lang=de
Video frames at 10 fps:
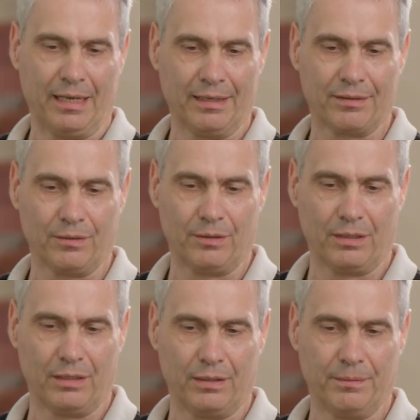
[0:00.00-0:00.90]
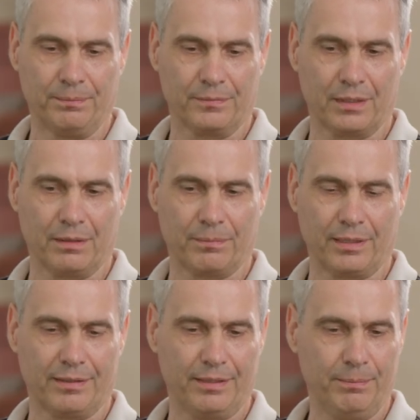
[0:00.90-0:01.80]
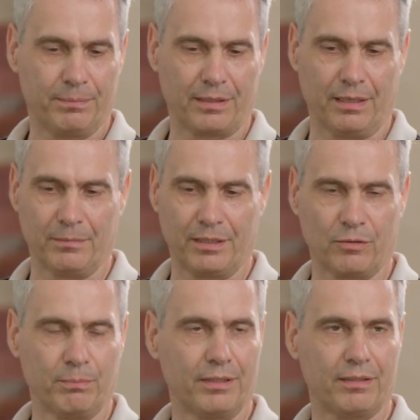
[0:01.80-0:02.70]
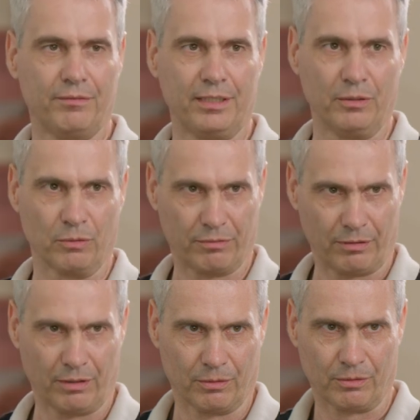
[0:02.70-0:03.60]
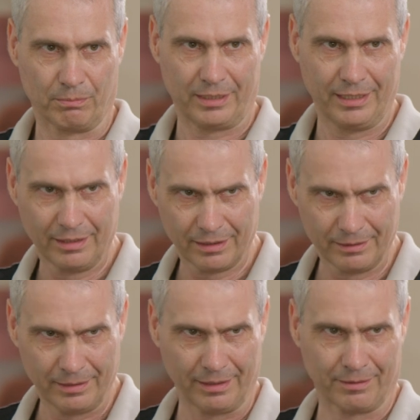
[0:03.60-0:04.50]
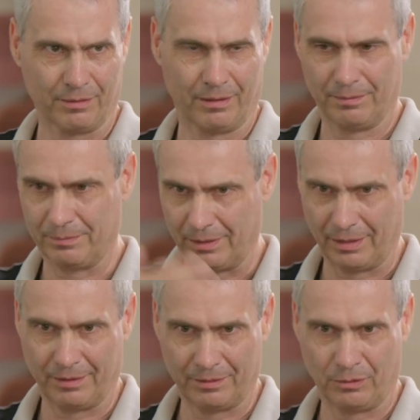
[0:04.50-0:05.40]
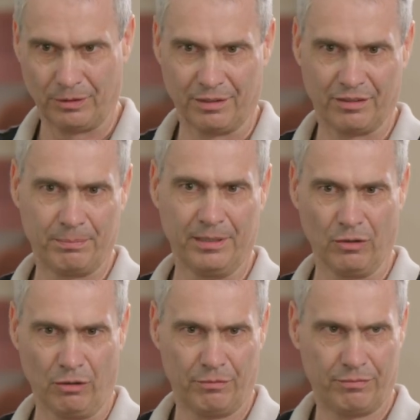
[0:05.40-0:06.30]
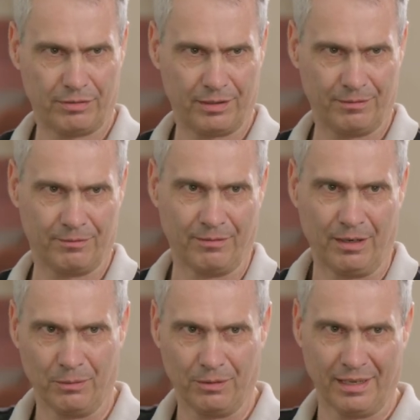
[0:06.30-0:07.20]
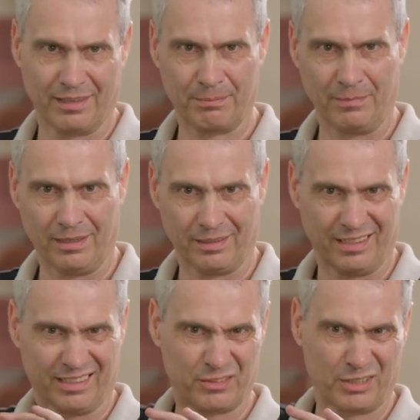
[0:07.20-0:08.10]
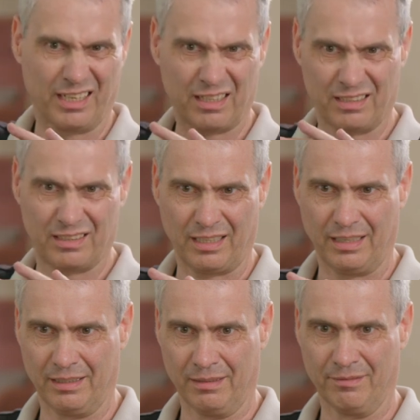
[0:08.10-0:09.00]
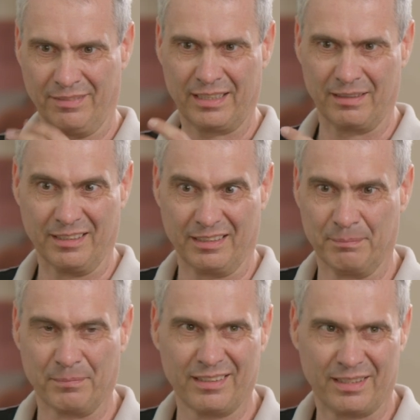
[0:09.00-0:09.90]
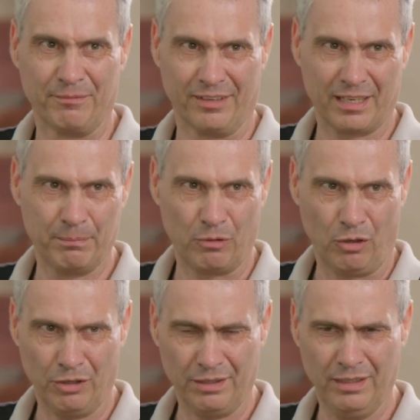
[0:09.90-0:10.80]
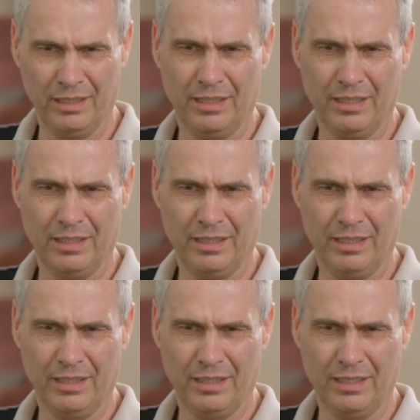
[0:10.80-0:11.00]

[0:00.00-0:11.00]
also ähm, im Prinzip kam ich so ein bisschen wie die Jungfrau zum Kinde. Also äh, durch den Spin-off war erstmal der Truck-Teil im Prinzip weggebrochen.